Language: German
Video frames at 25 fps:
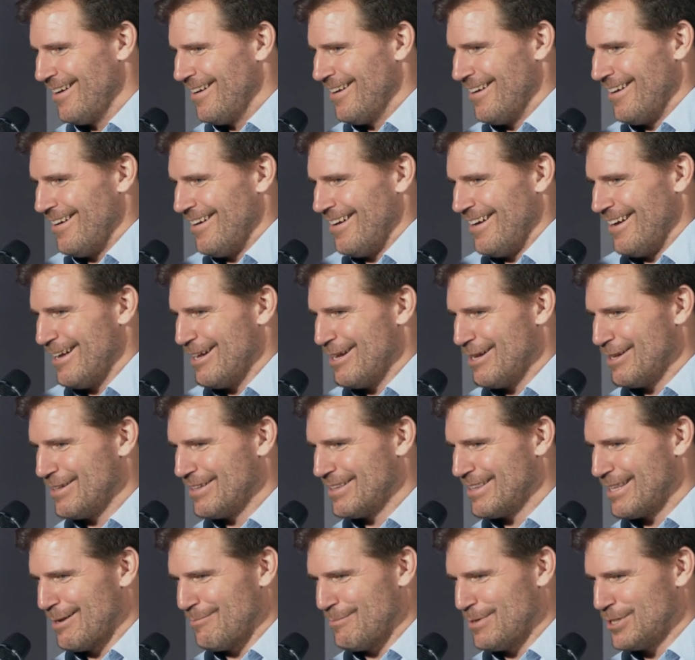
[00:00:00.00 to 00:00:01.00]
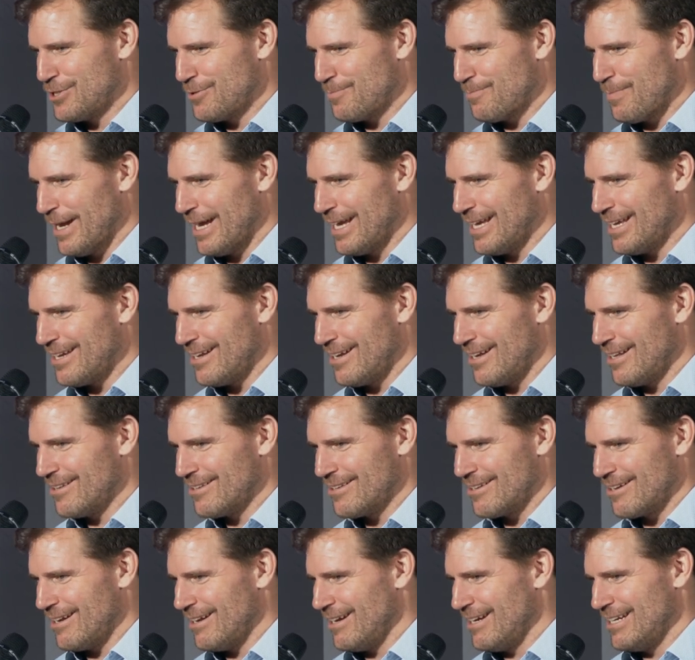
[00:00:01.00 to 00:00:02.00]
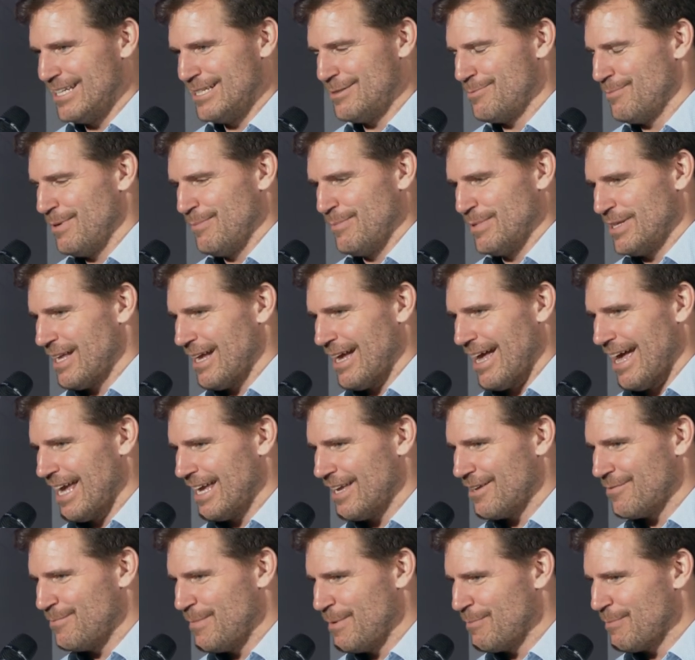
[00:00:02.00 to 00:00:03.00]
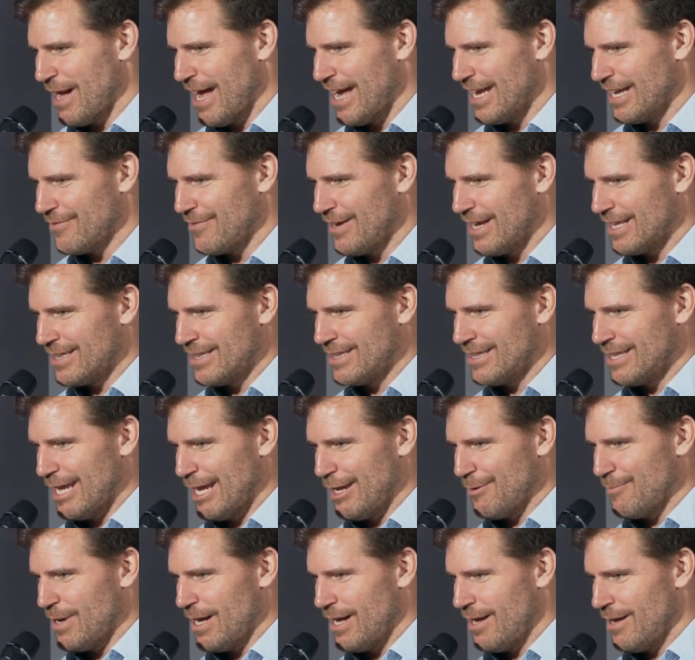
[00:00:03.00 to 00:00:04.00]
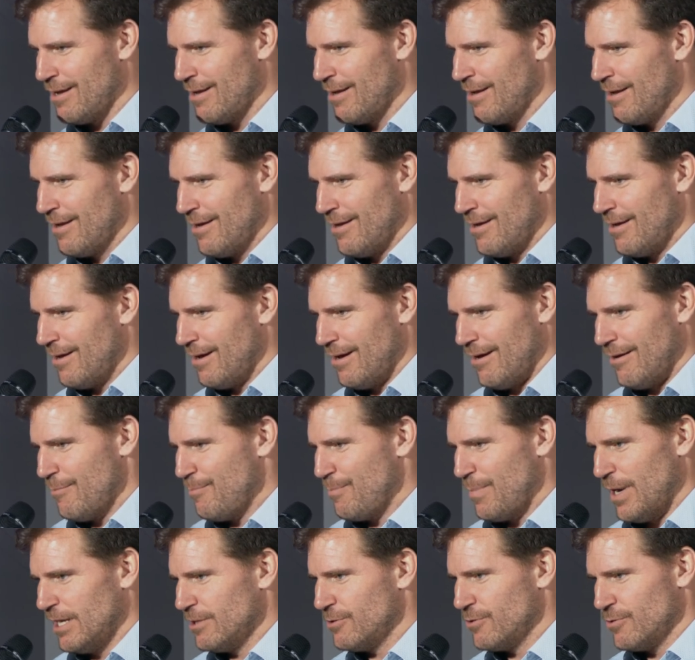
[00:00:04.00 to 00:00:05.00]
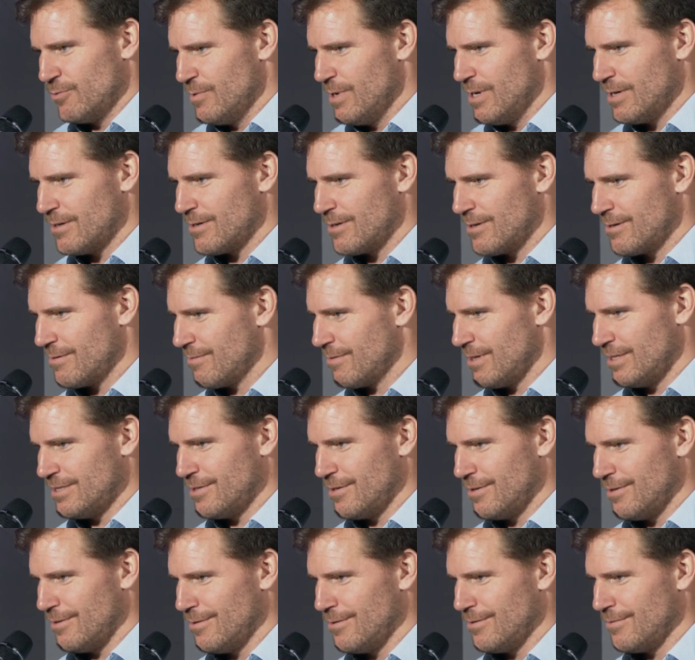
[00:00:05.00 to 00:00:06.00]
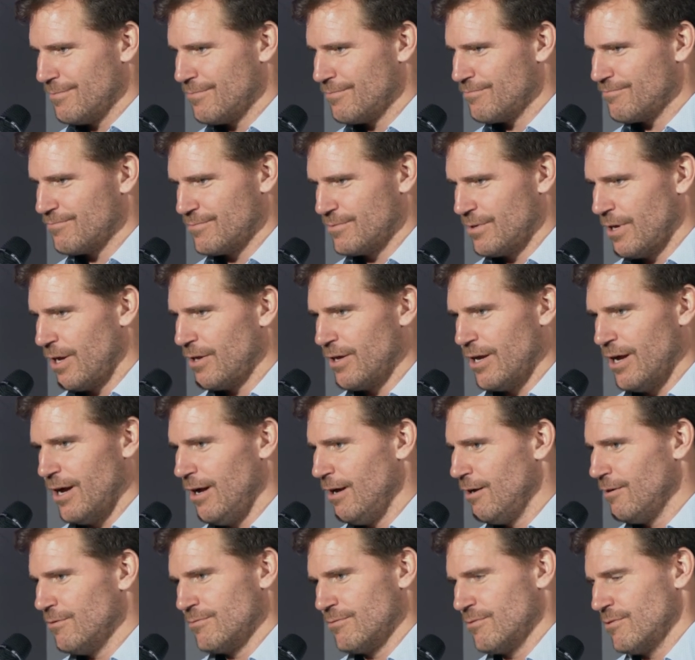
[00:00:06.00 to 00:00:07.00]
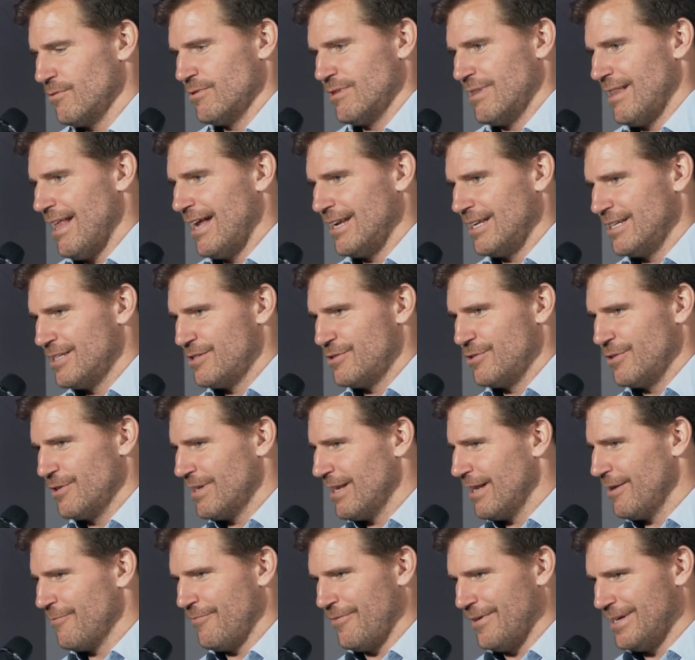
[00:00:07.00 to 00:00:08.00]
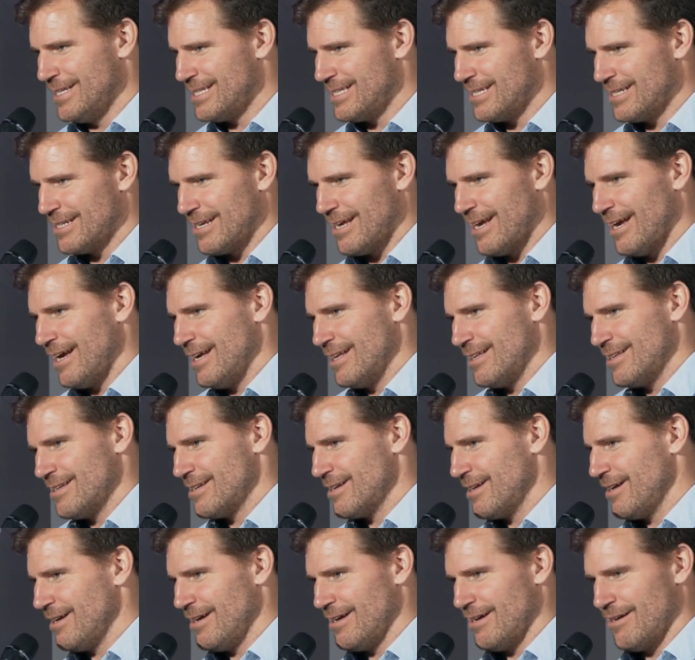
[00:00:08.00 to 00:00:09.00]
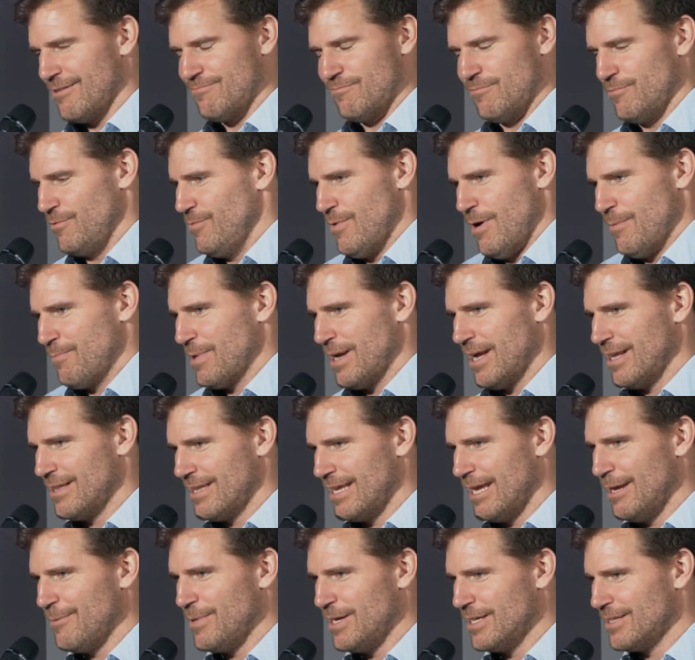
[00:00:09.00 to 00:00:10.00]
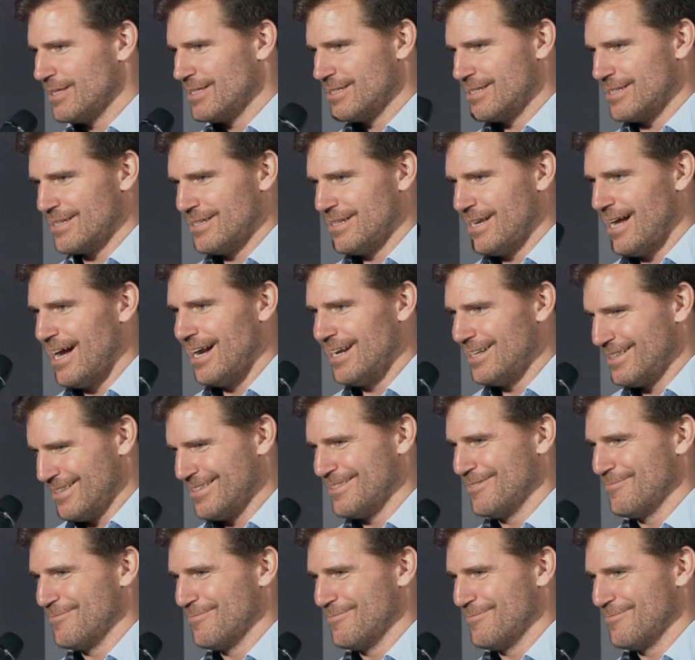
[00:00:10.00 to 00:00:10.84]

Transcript: äh, dementsprechend äh, ist man mit, der Reich, mit dem Reichweitenthema äh, bald durch. Also ja, ja, und, und Ladezyklen, Festigkeit, äh, überhaupt kein Thema, die sind halten.